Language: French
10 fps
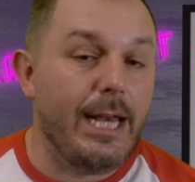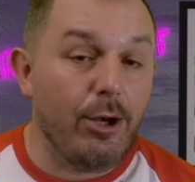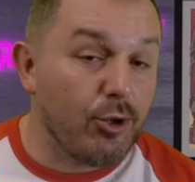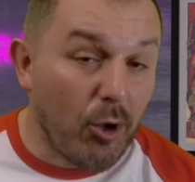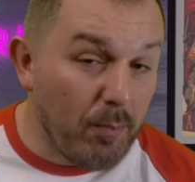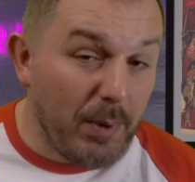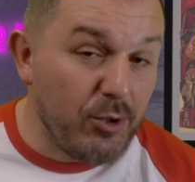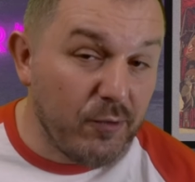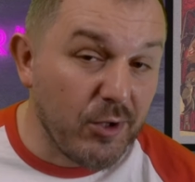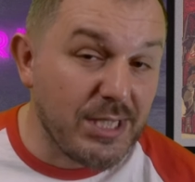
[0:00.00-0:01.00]
Ils ne trempent pas
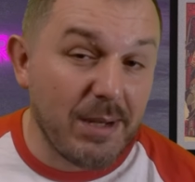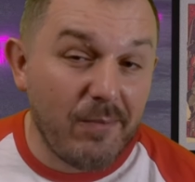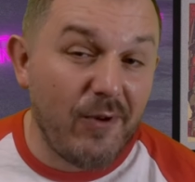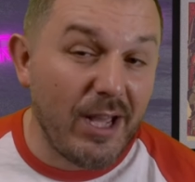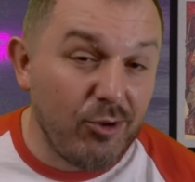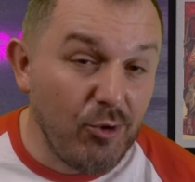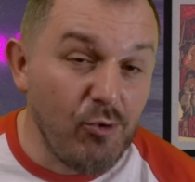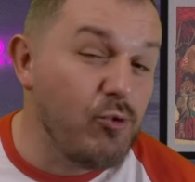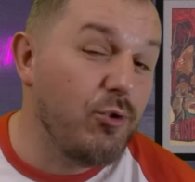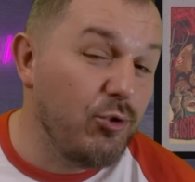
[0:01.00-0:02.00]
devant une simple flaque
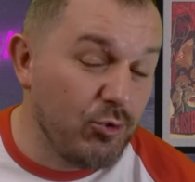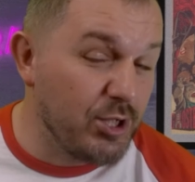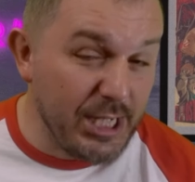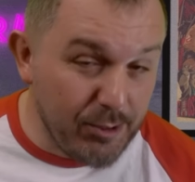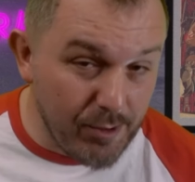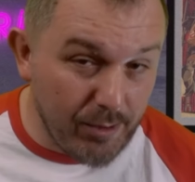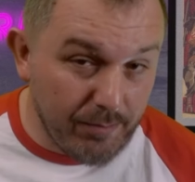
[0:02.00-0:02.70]
d'eau ou une douche qui coule.